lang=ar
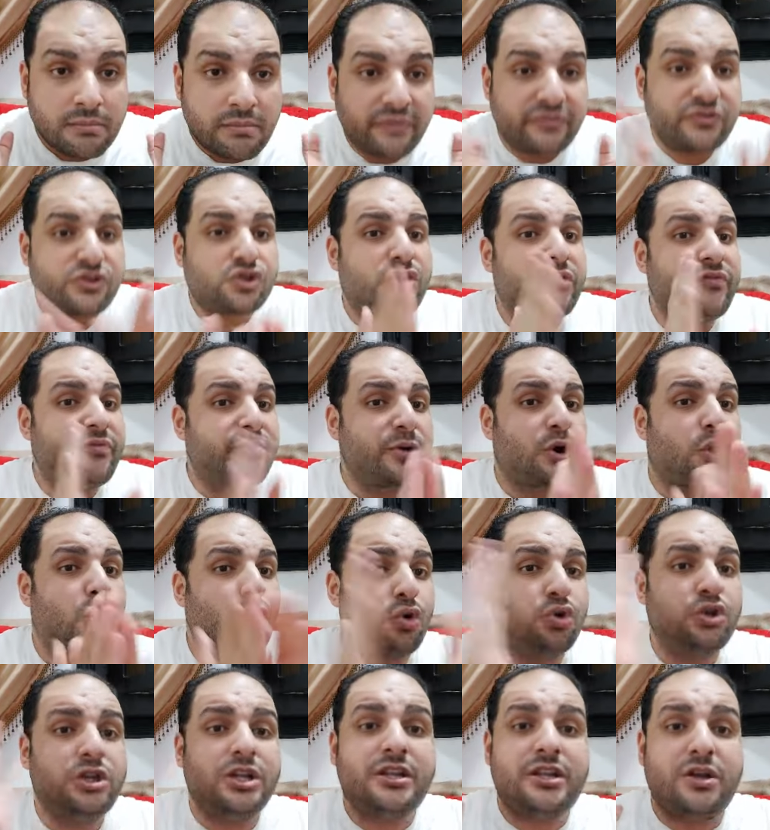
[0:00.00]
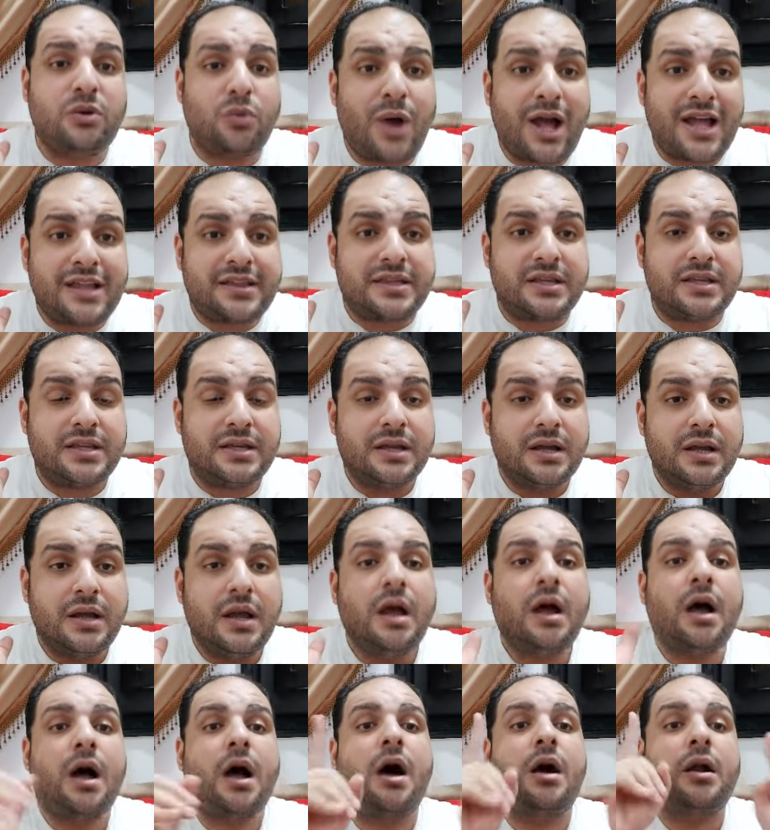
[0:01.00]
ما فيش خوف من الكورونا دلوقتي
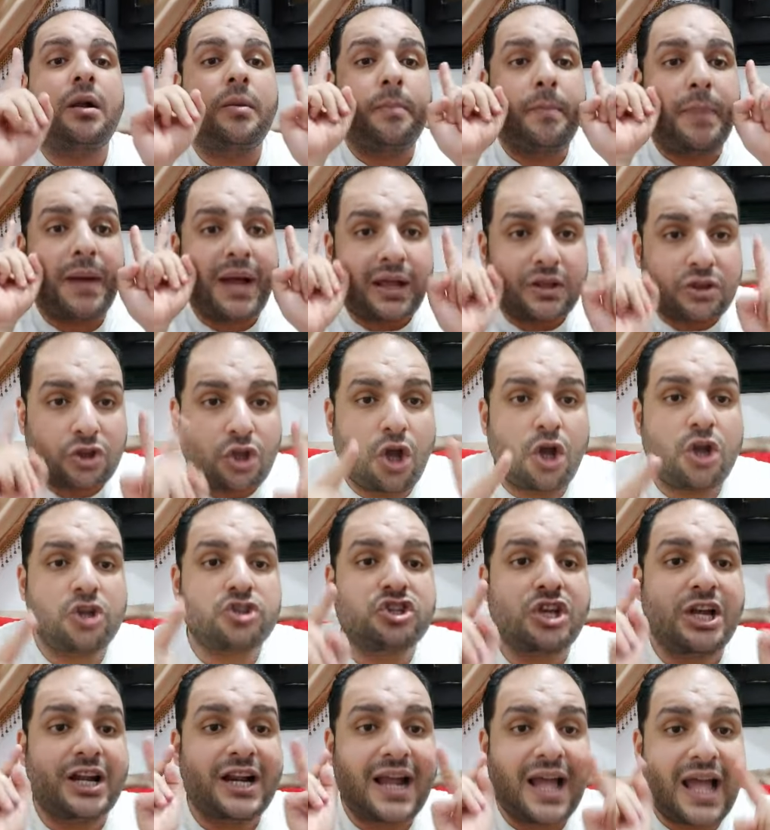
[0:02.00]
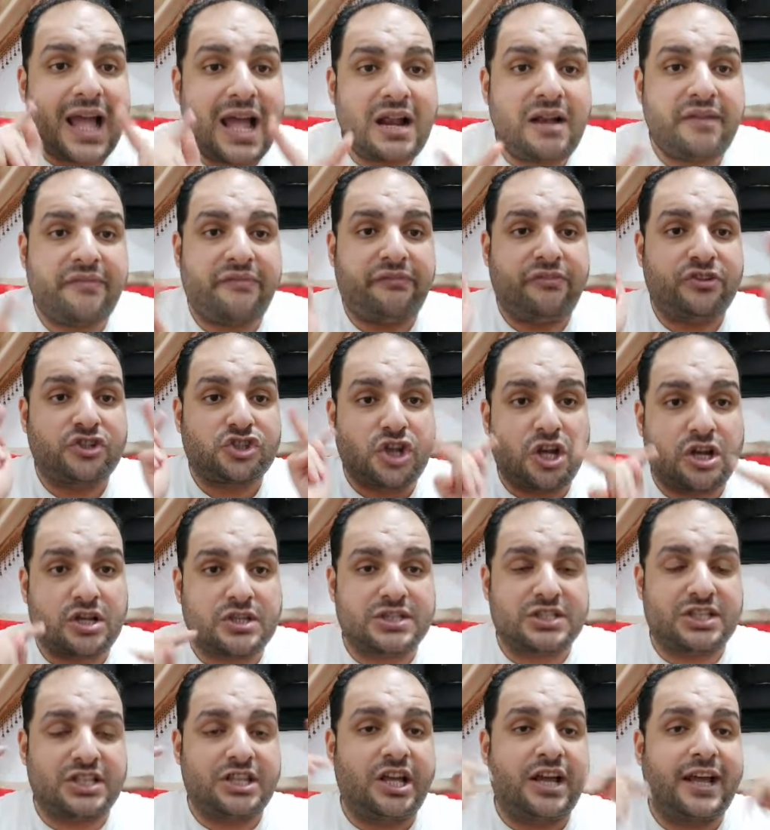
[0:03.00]
14000
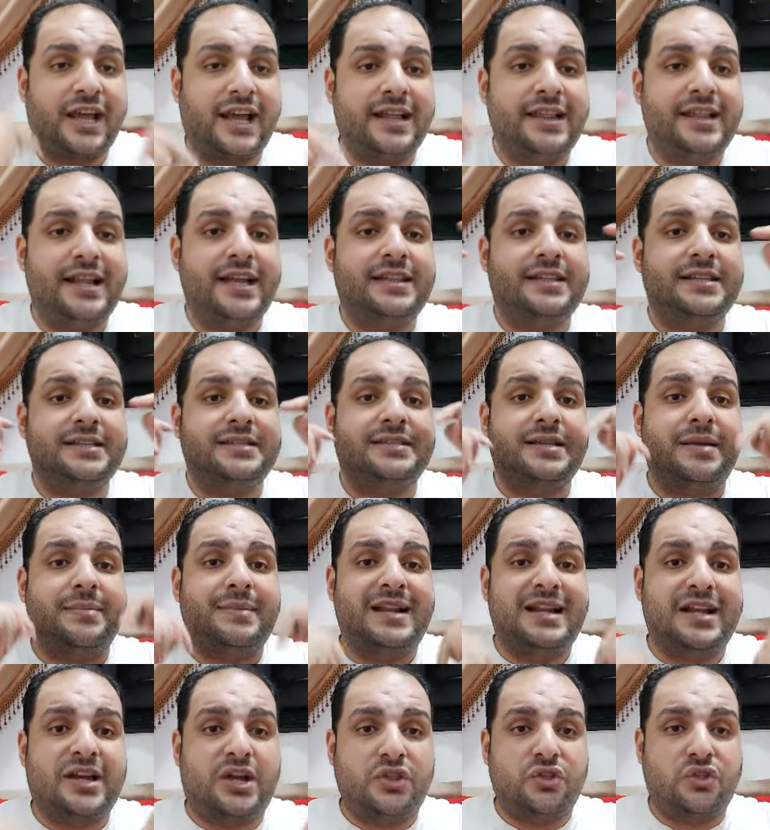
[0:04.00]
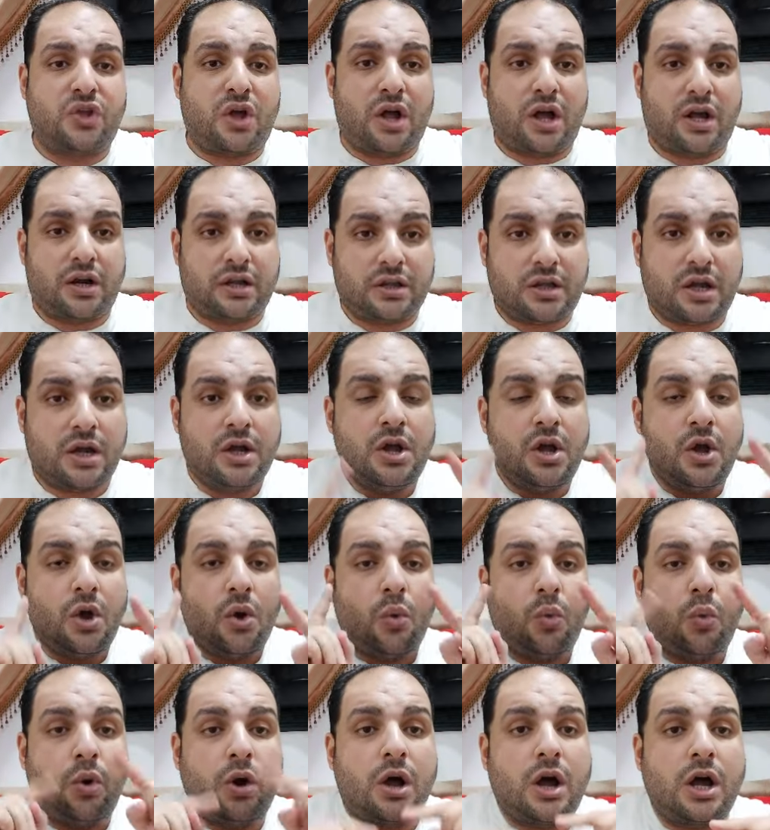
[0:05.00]
شخص دخل نادي الزمالك النهارده
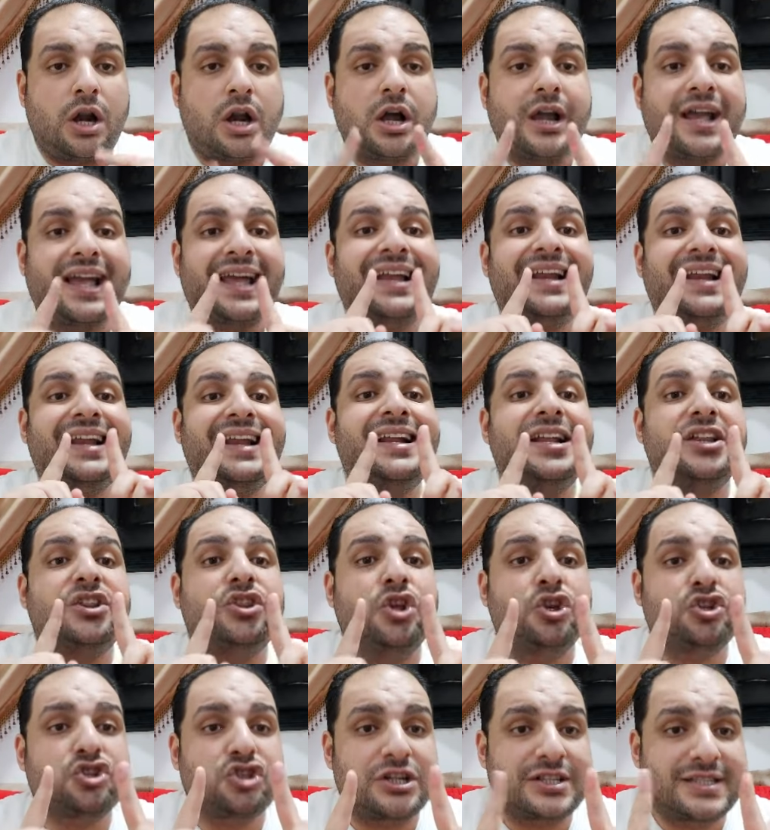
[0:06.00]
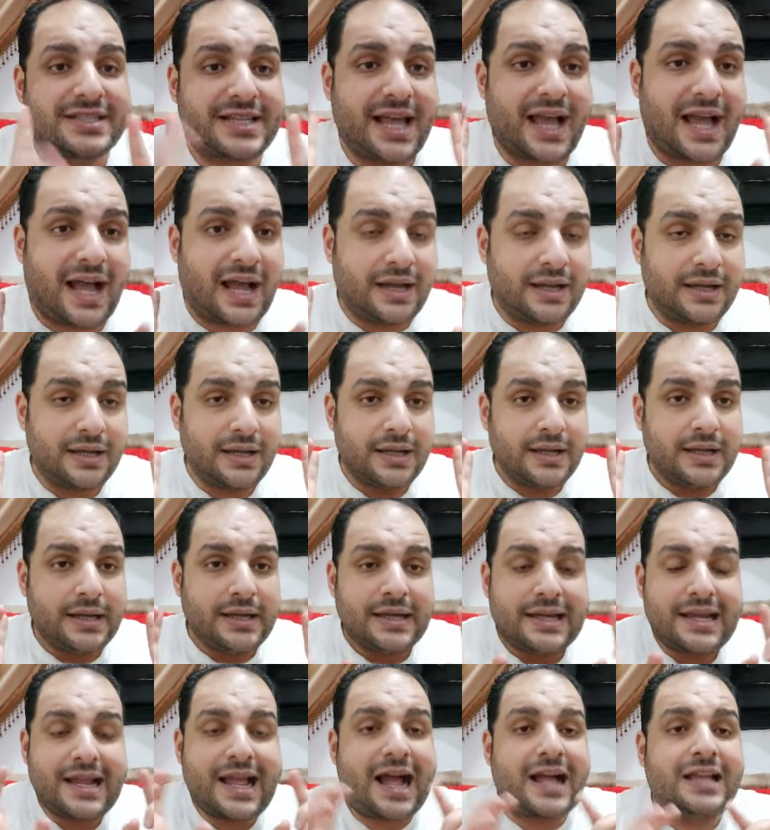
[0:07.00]
وخرج خلال 12 ساعه
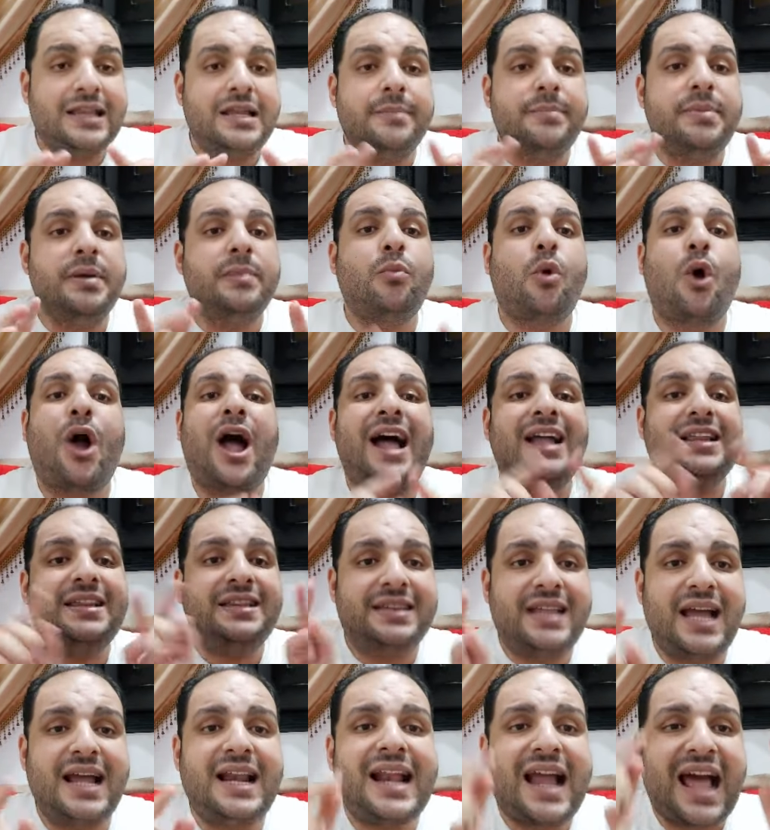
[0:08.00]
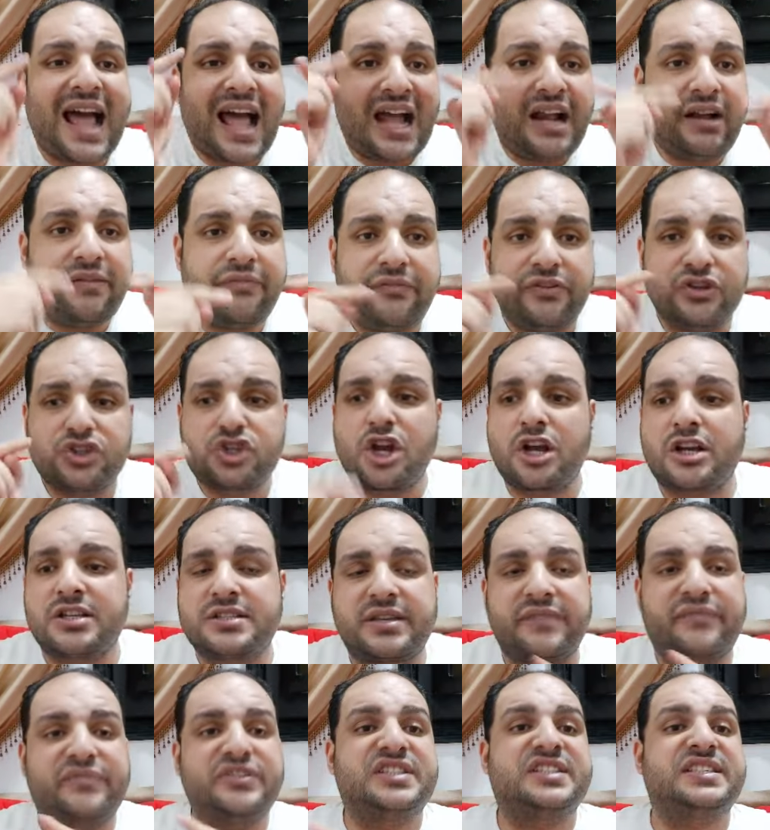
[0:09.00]
يعني بمعدل 1000
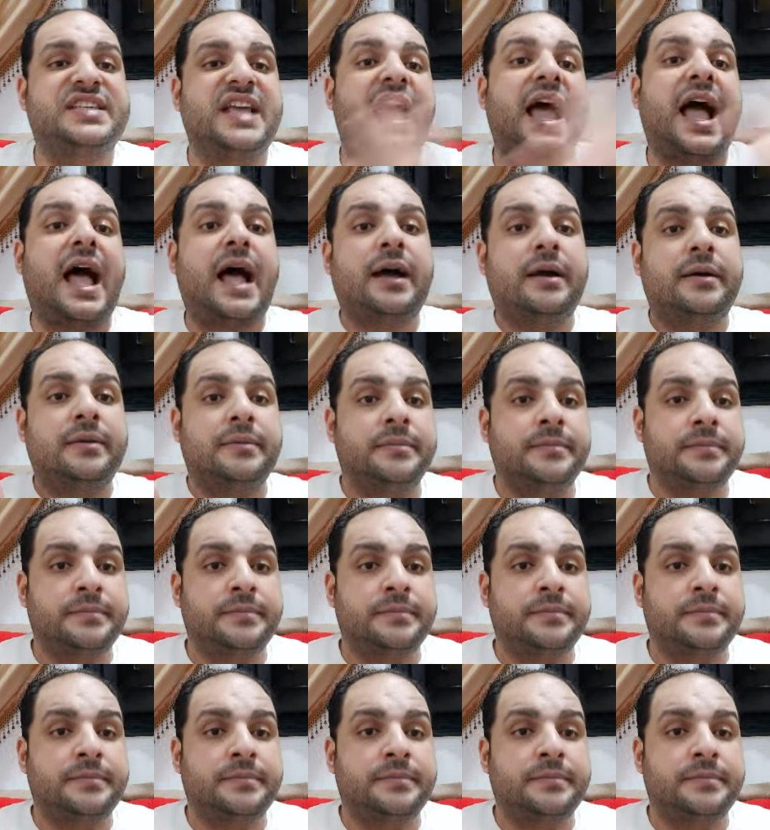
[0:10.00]
شخص في الساعه